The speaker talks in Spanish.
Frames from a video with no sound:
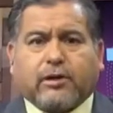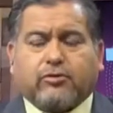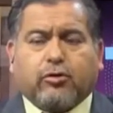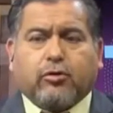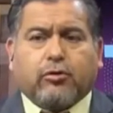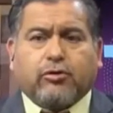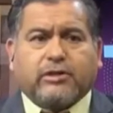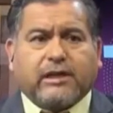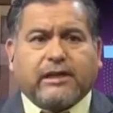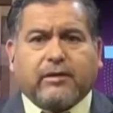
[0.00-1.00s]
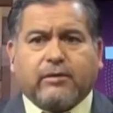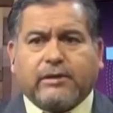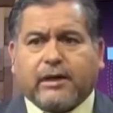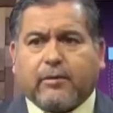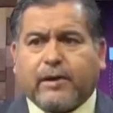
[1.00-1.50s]
Con el solo cordón sanitario
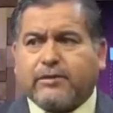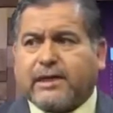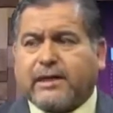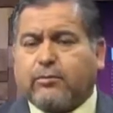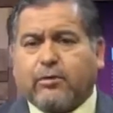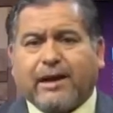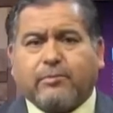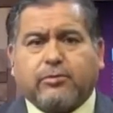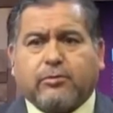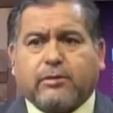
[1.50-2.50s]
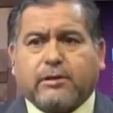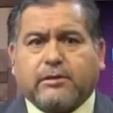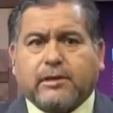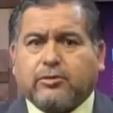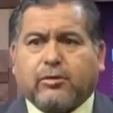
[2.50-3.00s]
de Talcahuano se genera un colapso
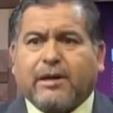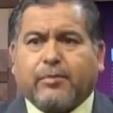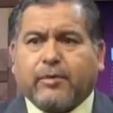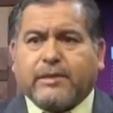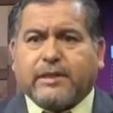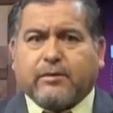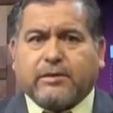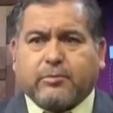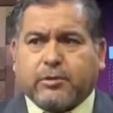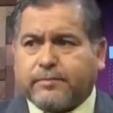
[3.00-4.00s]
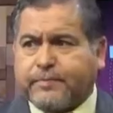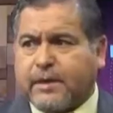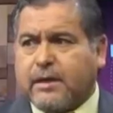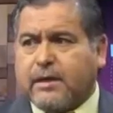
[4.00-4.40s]
en toda la provincia de Concepción.